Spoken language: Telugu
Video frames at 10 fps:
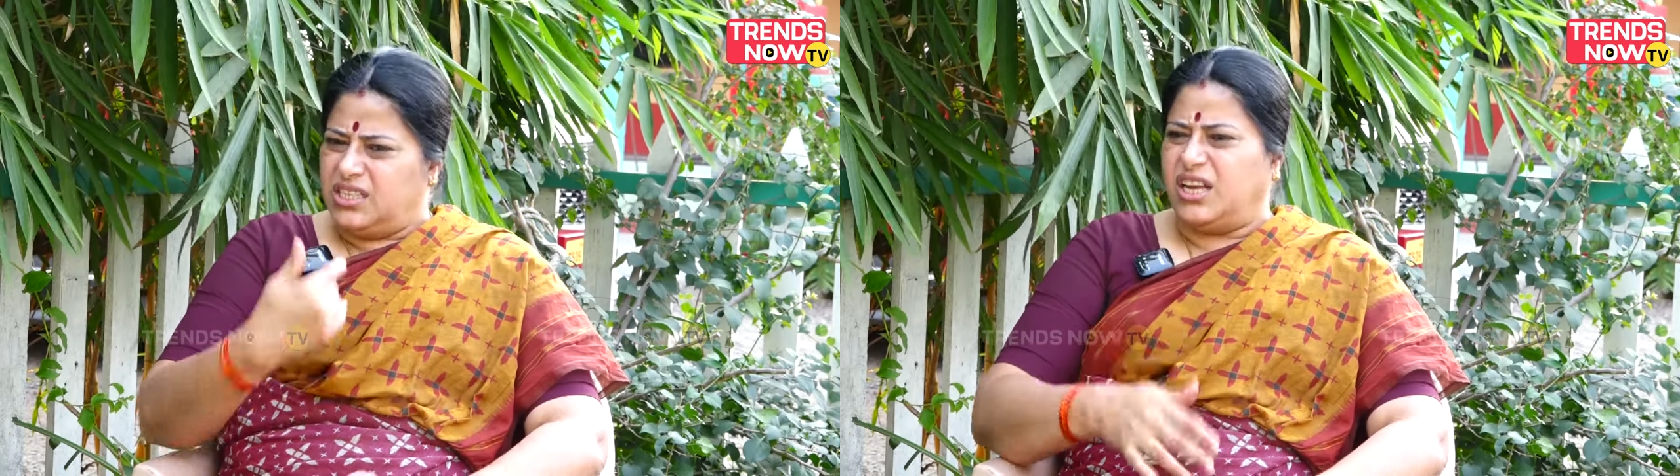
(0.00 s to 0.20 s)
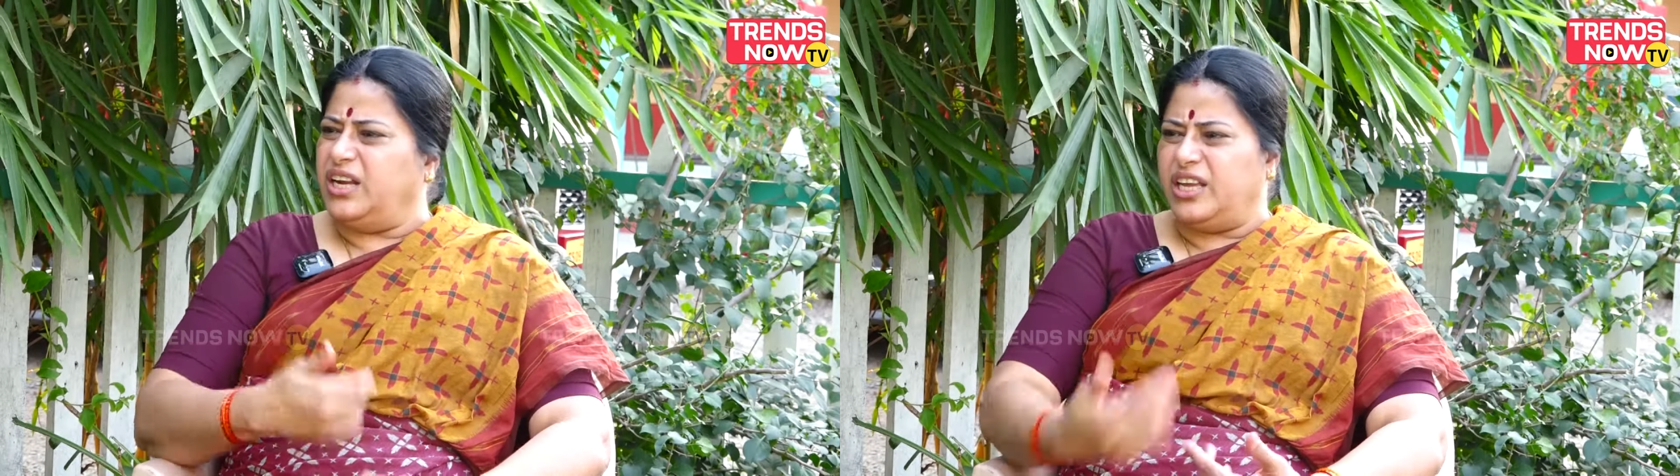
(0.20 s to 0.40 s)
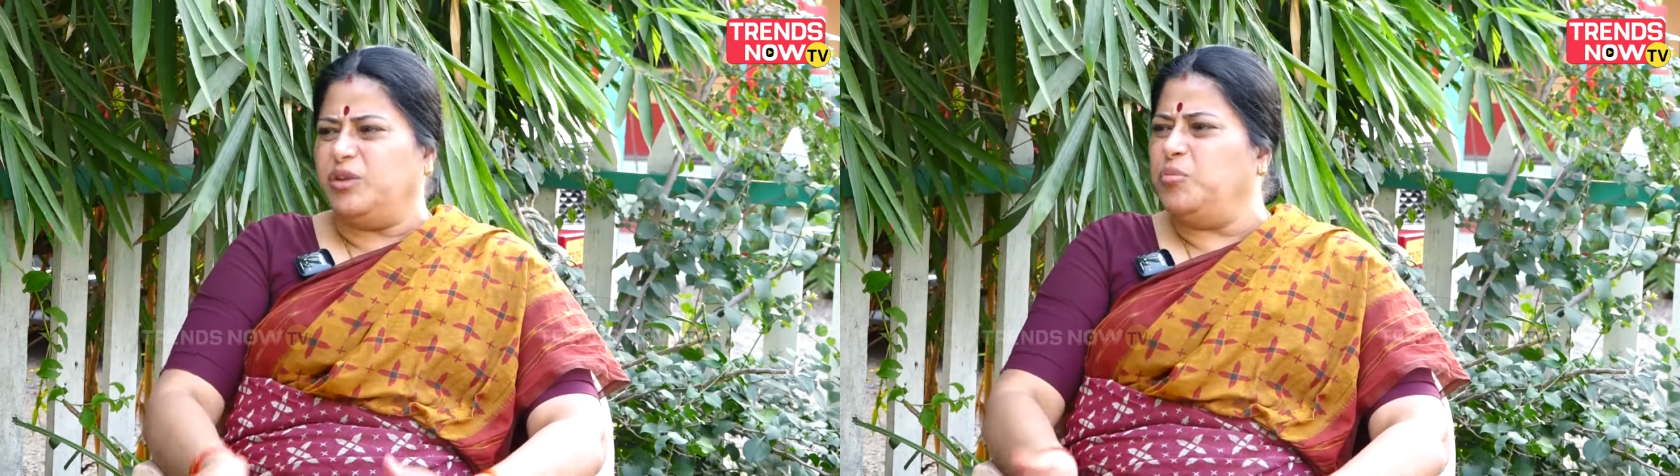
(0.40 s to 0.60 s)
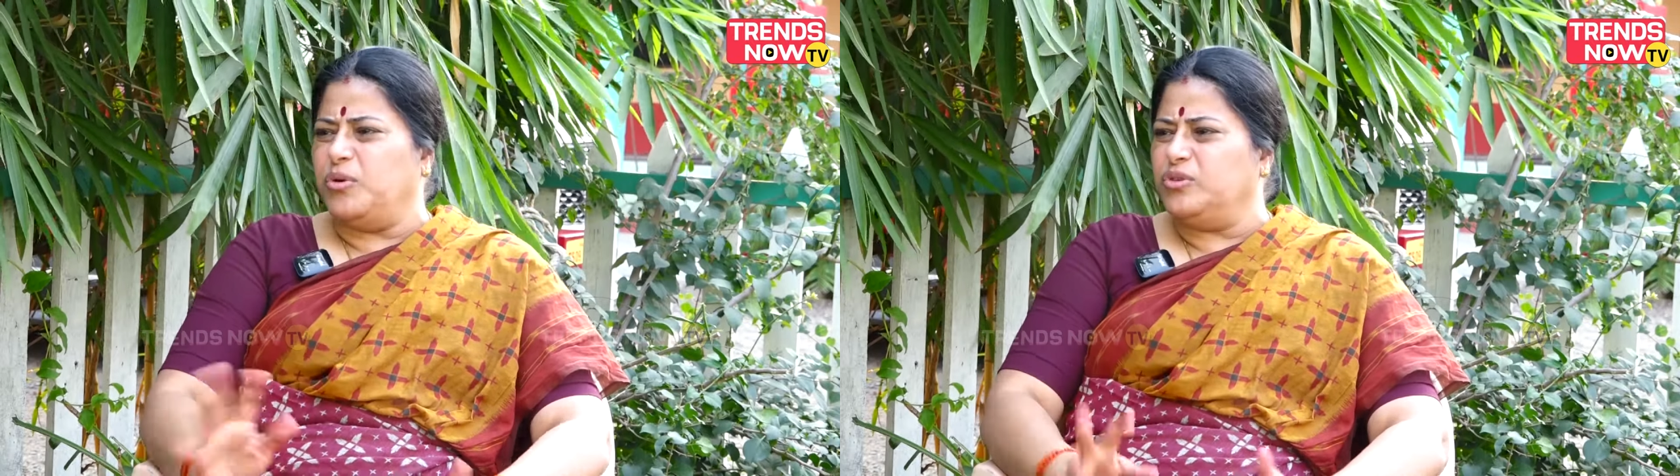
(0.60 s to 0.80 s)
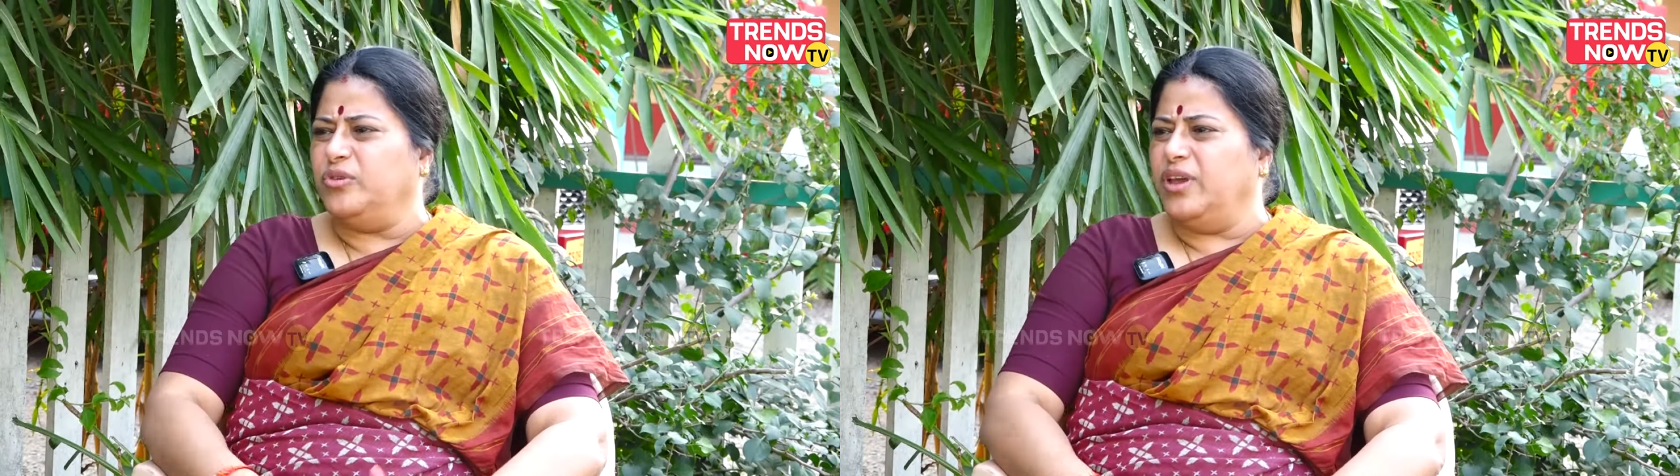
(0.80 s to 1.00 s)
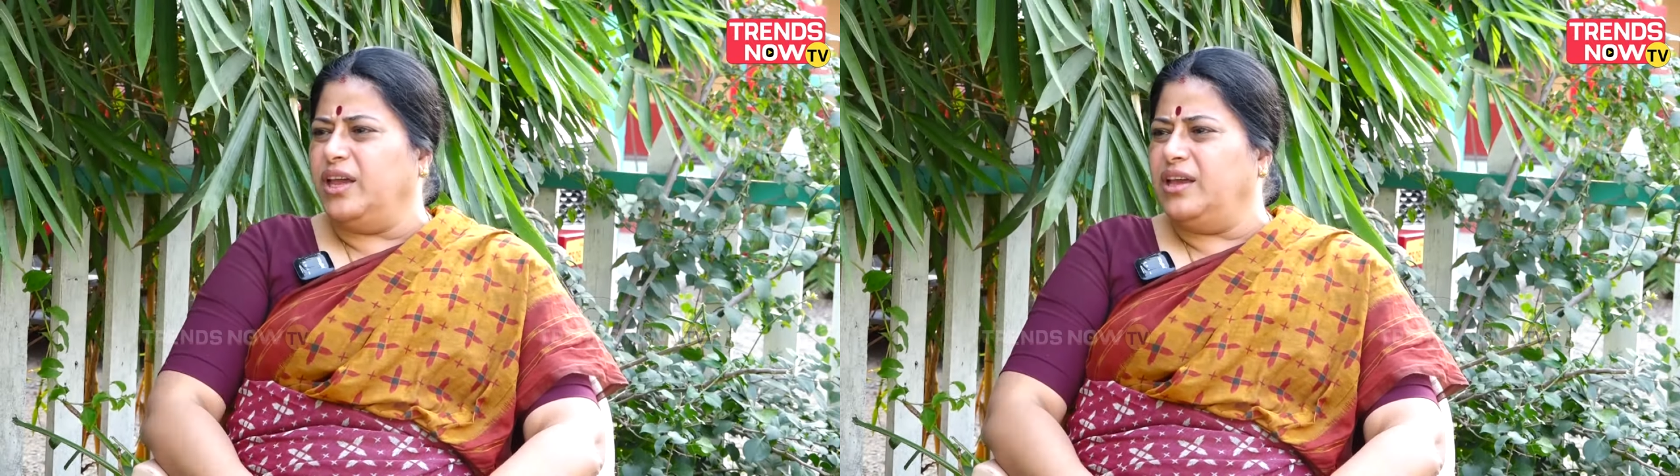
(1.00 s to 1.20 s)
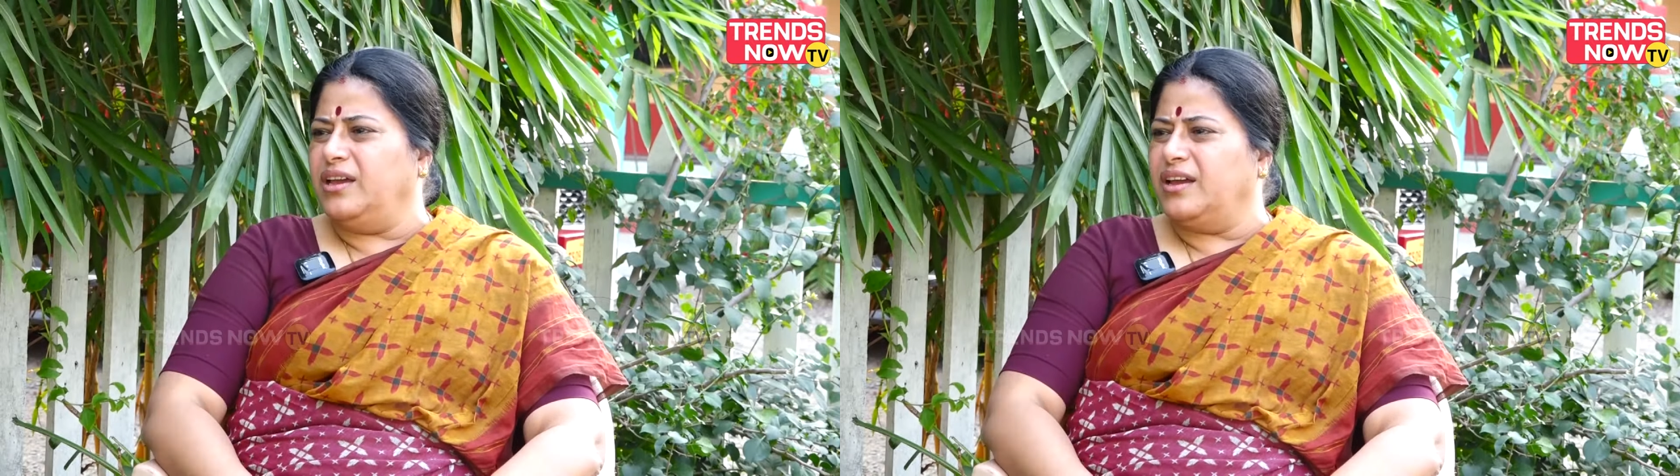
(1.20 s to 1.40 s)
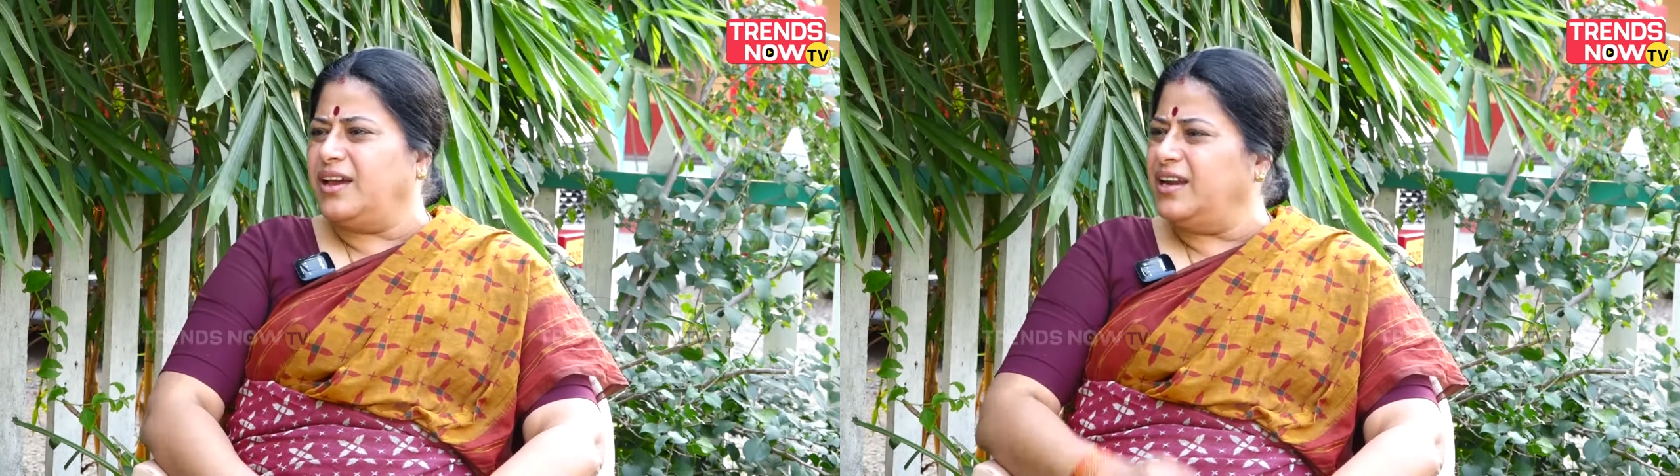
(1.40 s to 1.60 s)
శరీరం పోతుంది
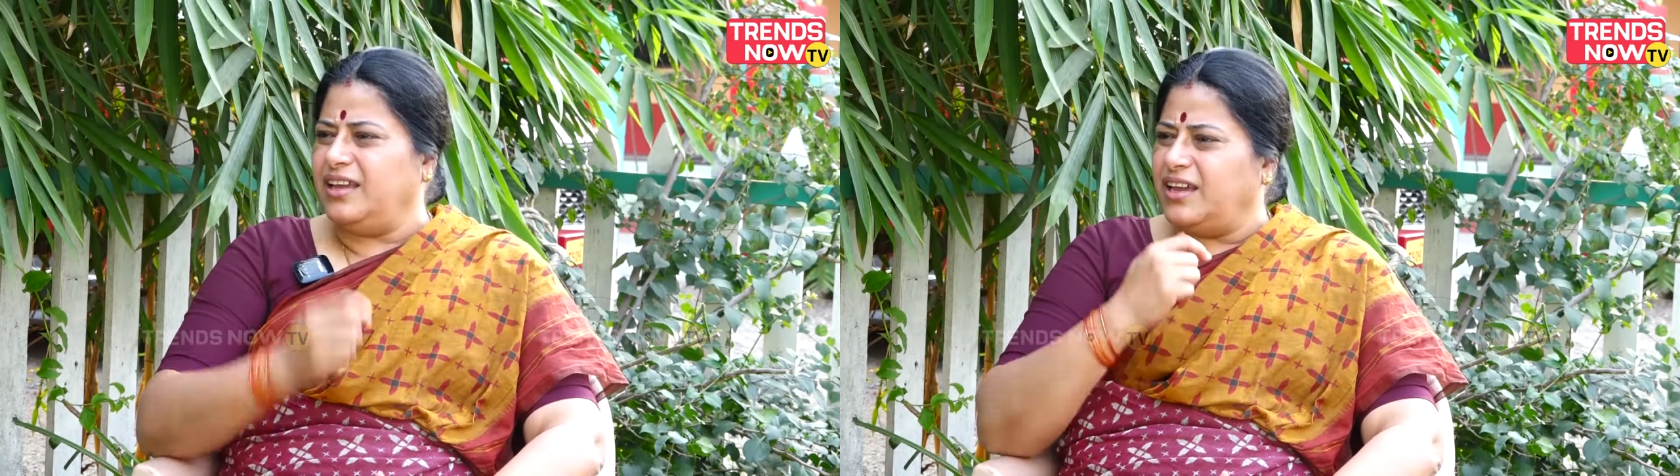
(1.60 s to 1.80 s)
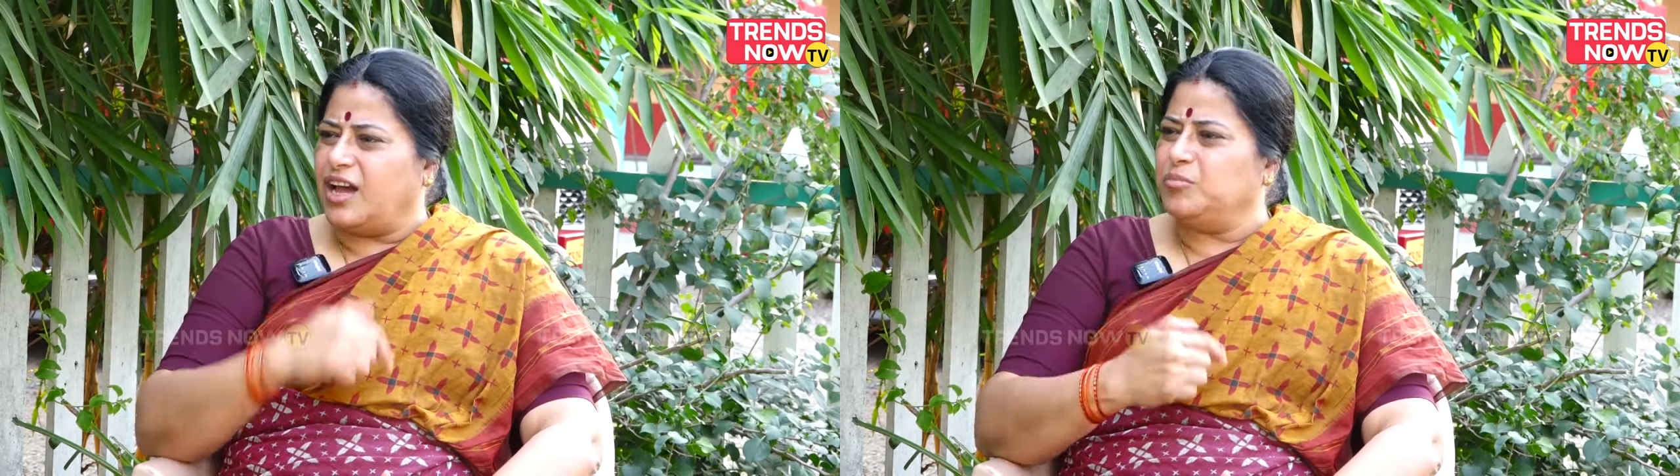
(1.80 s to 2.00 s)
కానీ ఈ